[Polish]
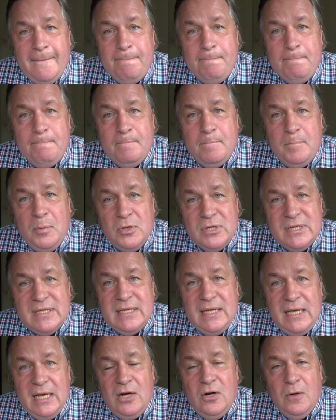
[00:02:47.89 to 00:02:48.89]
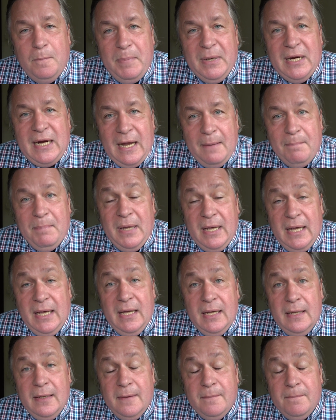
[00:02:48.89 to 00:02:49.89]
mm, polskiego
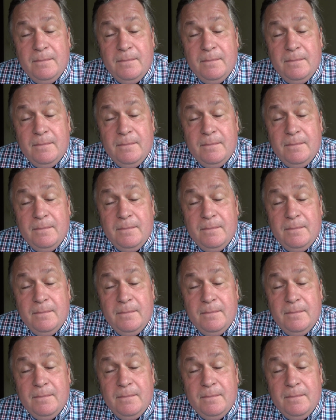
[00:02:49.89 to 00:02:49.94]
PKB,